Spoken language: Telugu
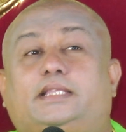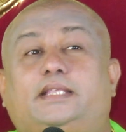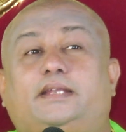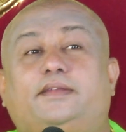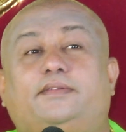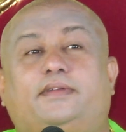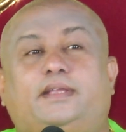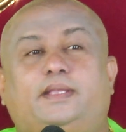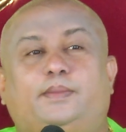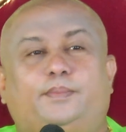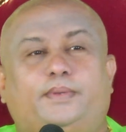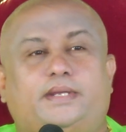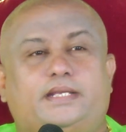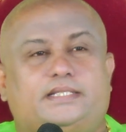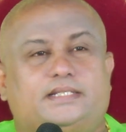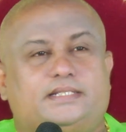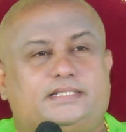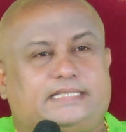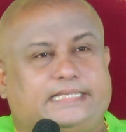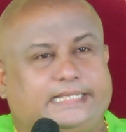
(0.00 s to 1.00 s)
అతని
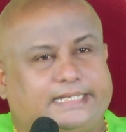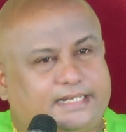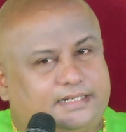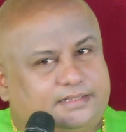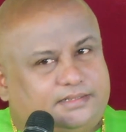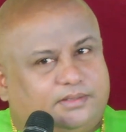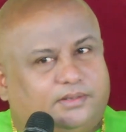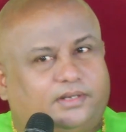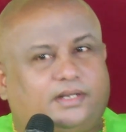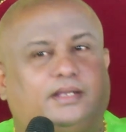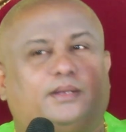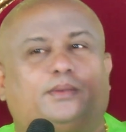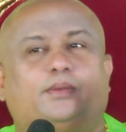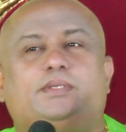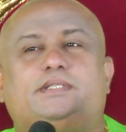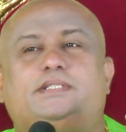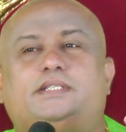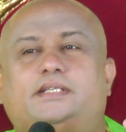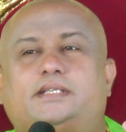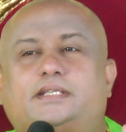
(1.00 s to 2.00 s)
వైబ్రేషన్ సెకండ్స్లో నాకు
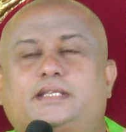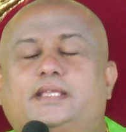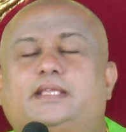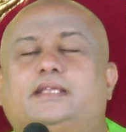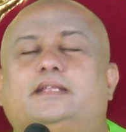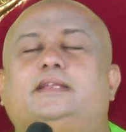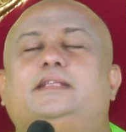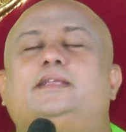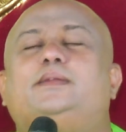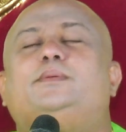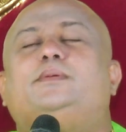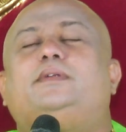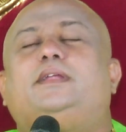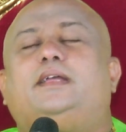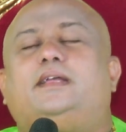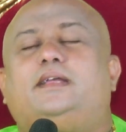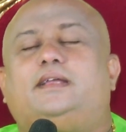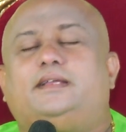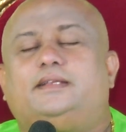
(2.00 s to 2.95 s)
వచ్చి నేను కూడా